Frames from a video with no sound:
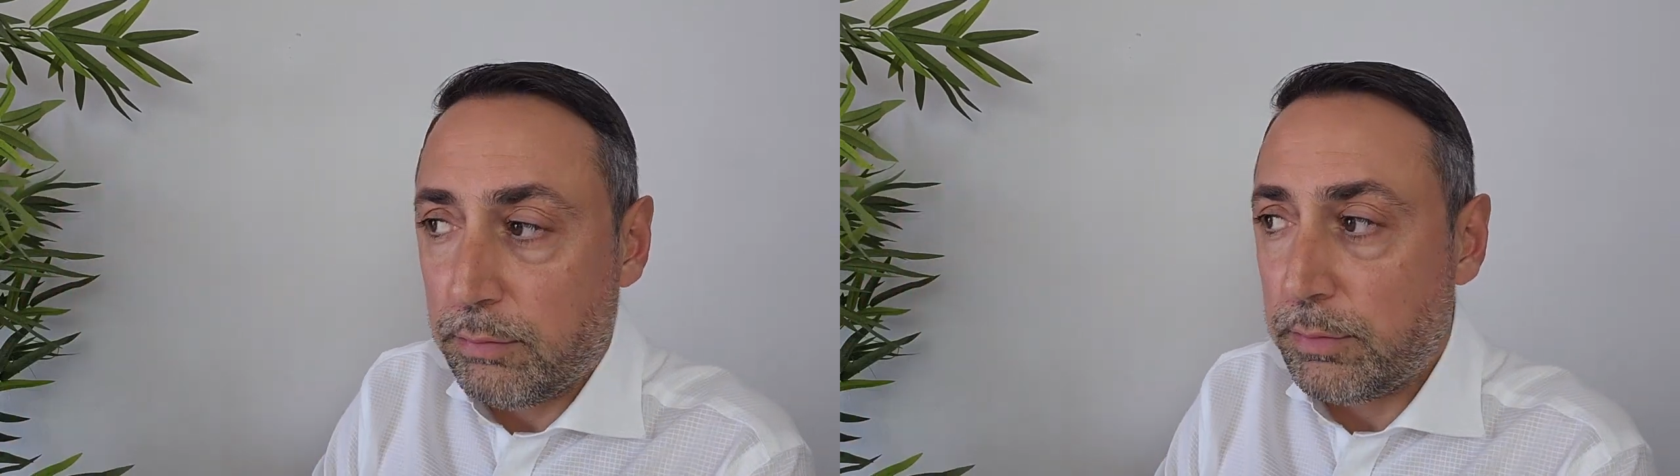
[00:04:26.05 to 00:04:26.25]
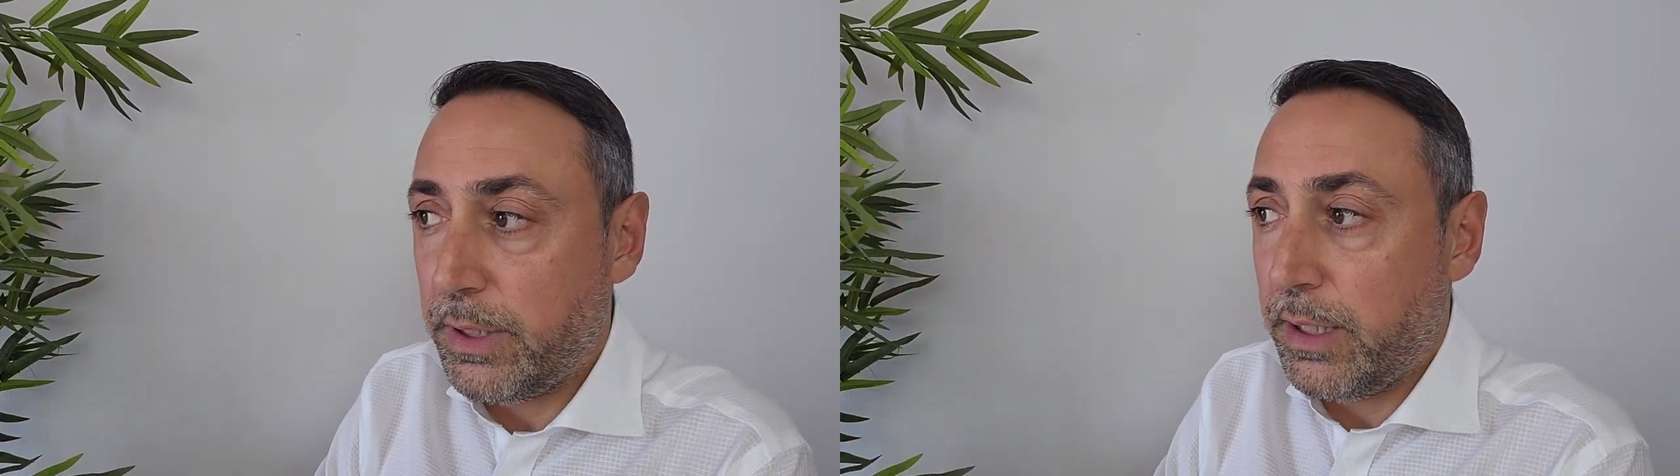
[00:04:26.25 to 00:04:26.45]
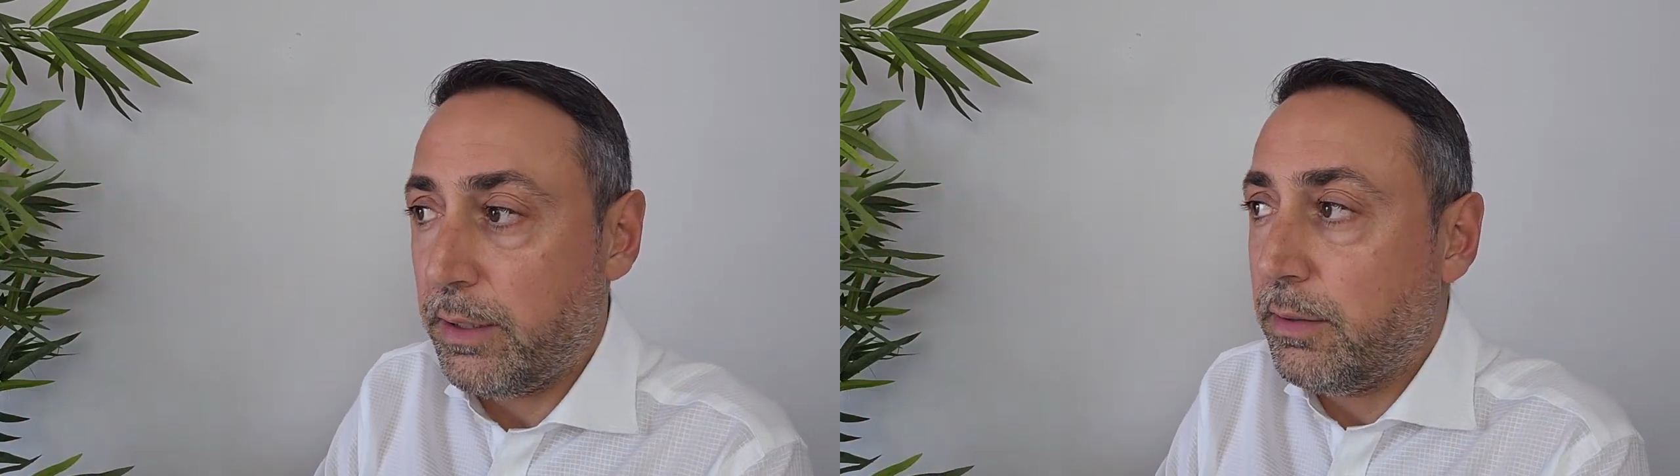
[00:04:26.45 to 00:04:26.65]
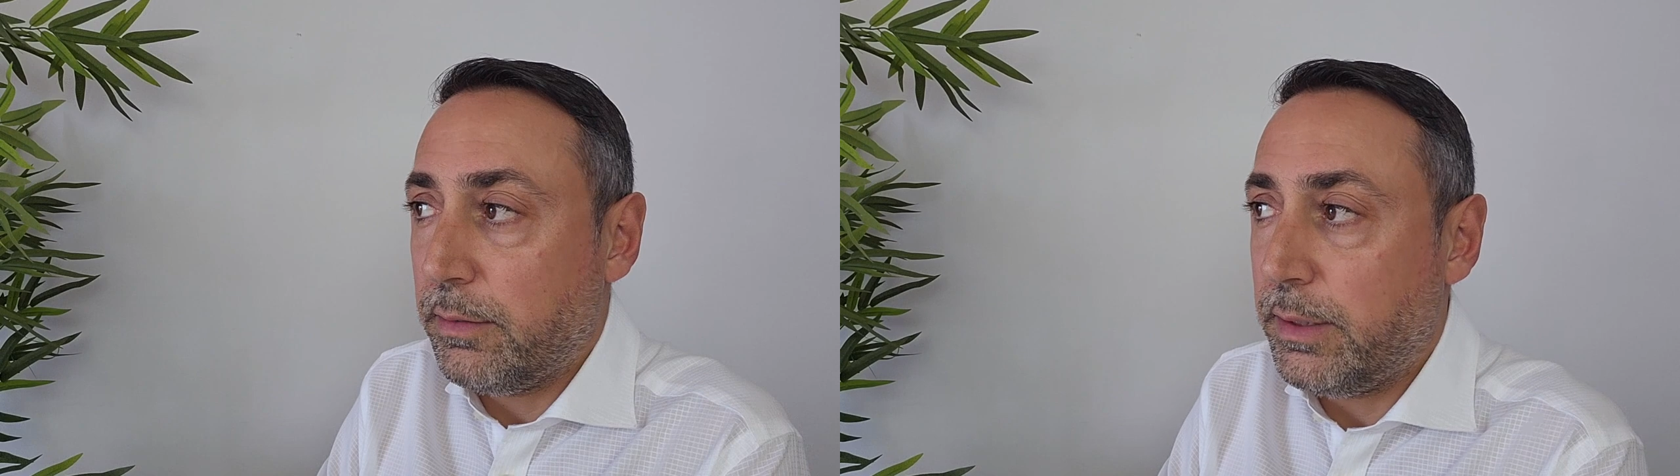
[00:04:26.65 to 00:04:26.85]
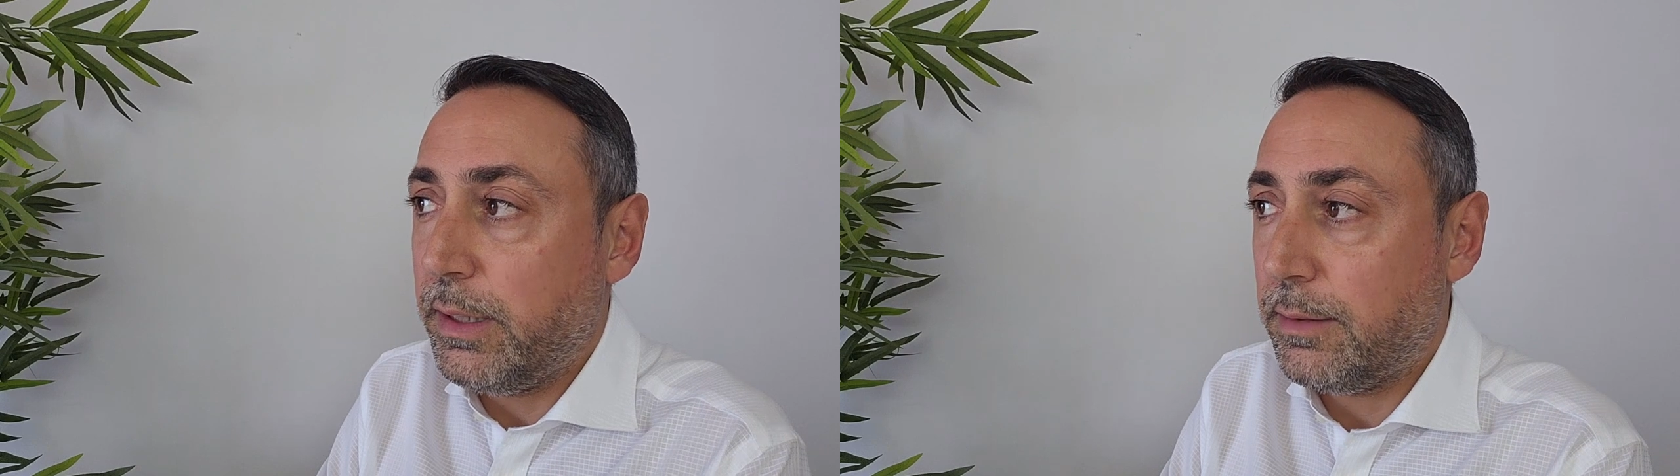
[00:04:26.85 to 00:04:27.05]

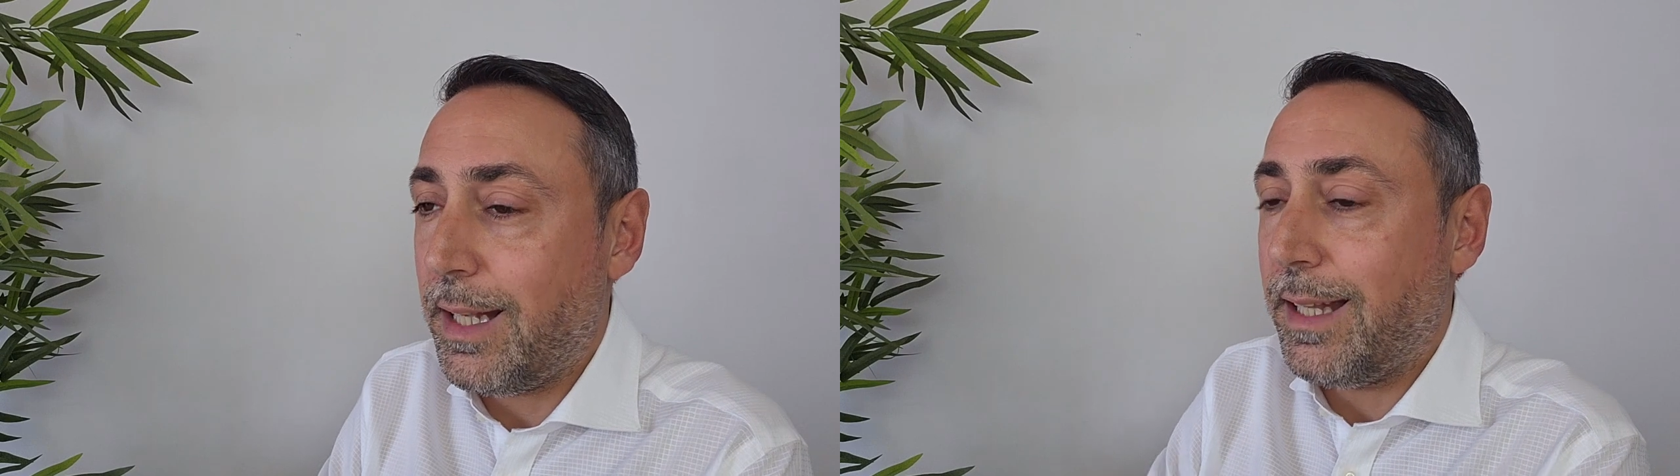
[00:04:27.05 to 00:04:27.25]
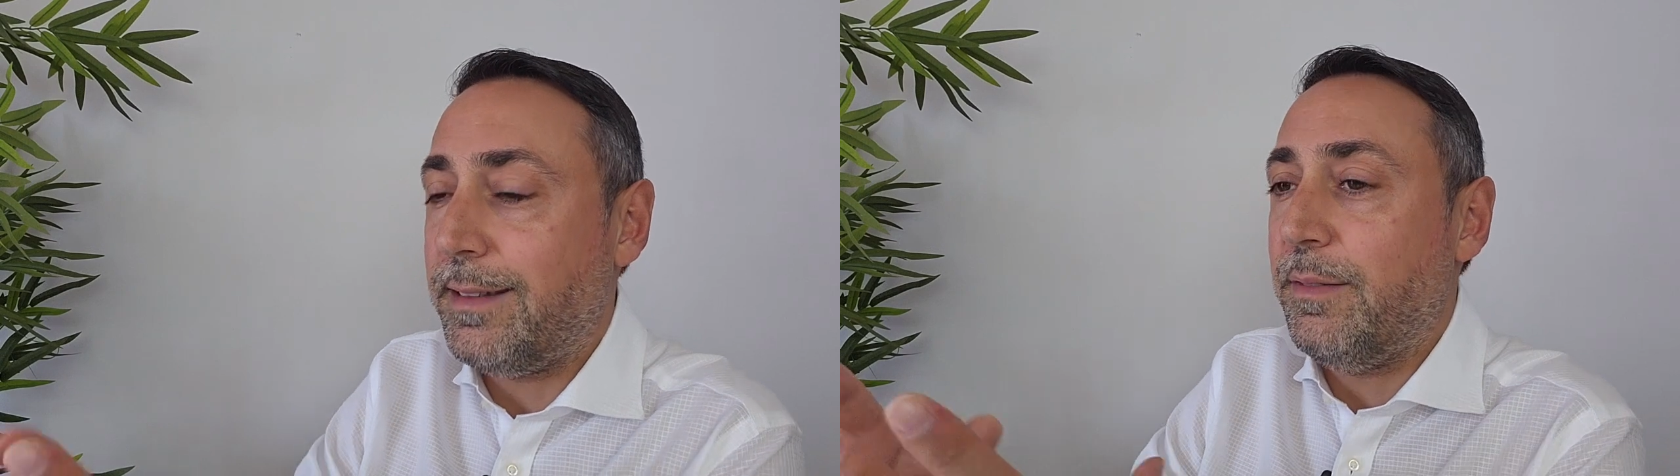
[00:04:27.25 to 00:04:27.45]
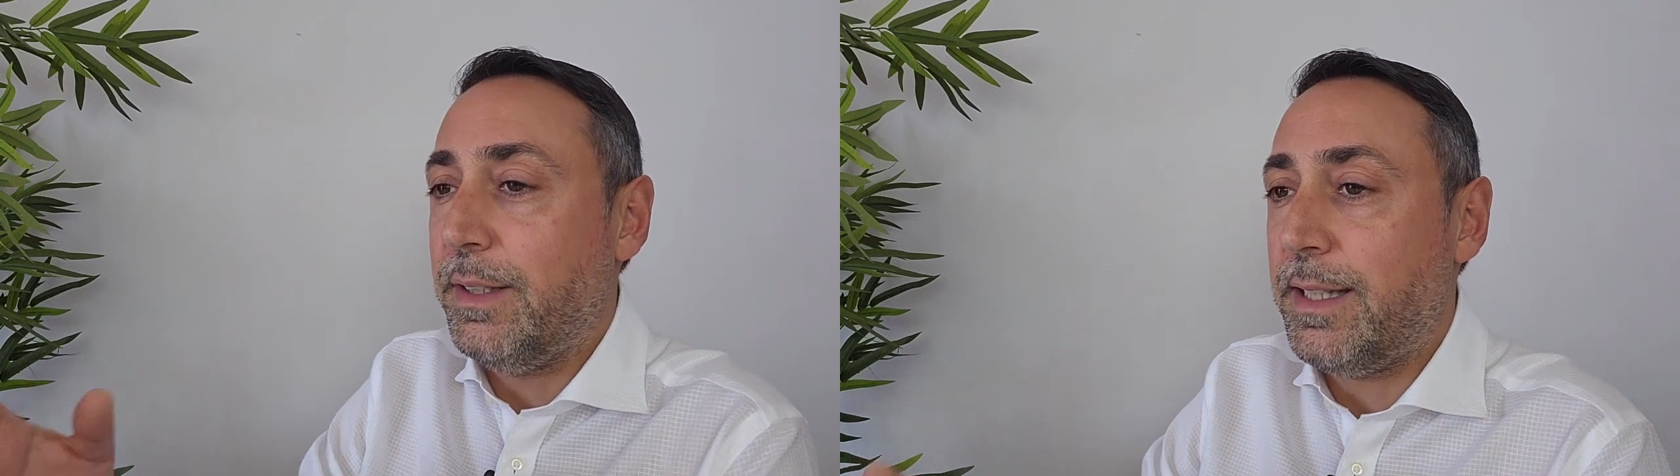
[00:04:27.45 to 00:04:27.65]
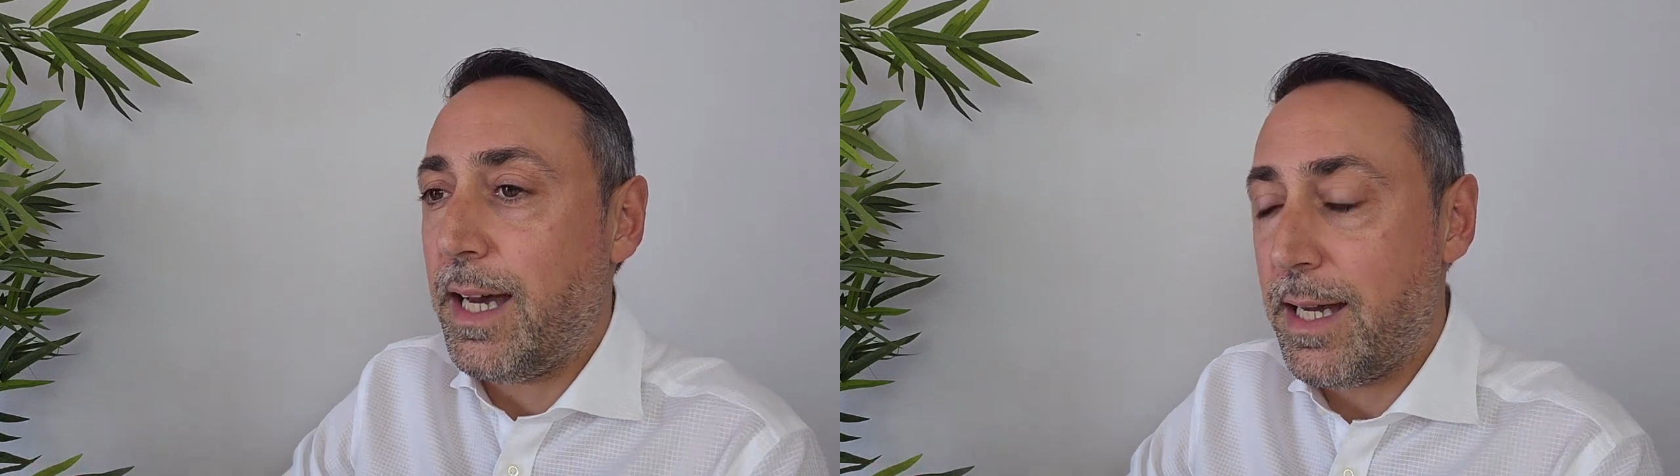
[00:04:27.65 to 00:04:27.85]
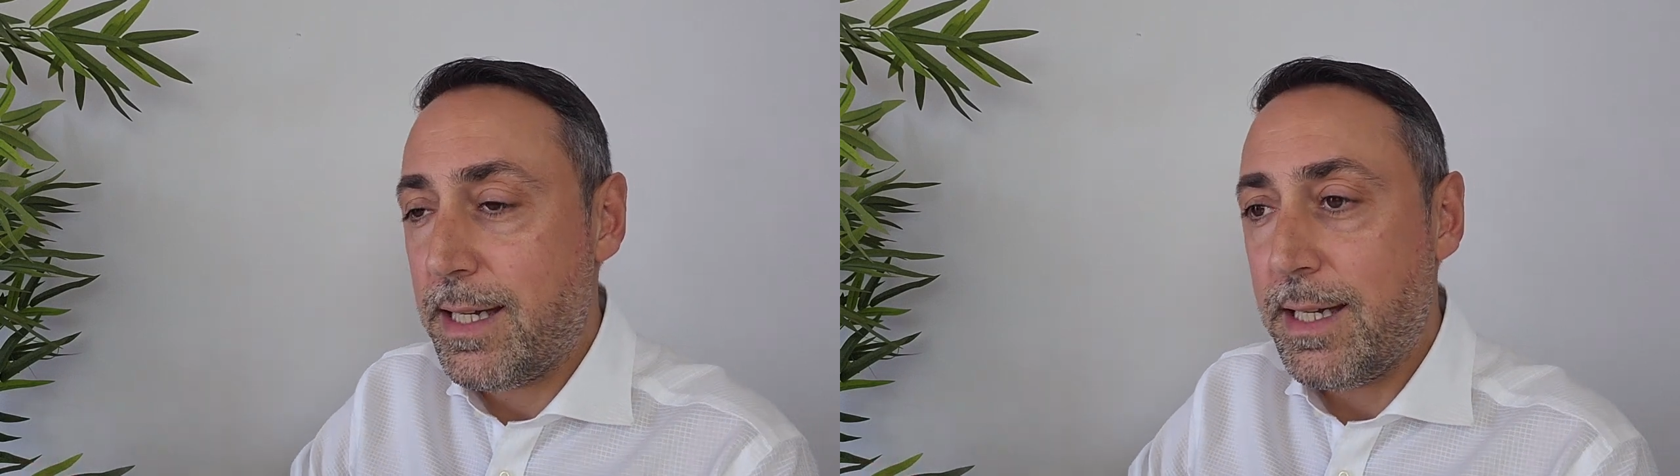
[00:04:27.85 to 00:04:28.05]

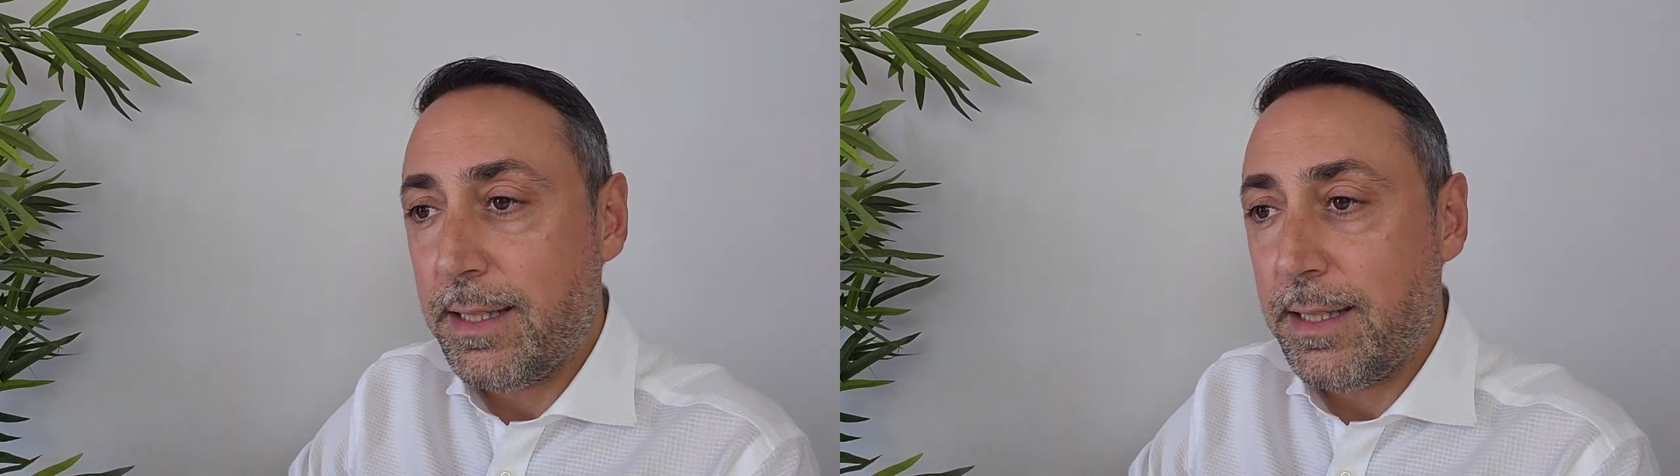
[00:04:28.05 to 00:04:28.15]
dell'attività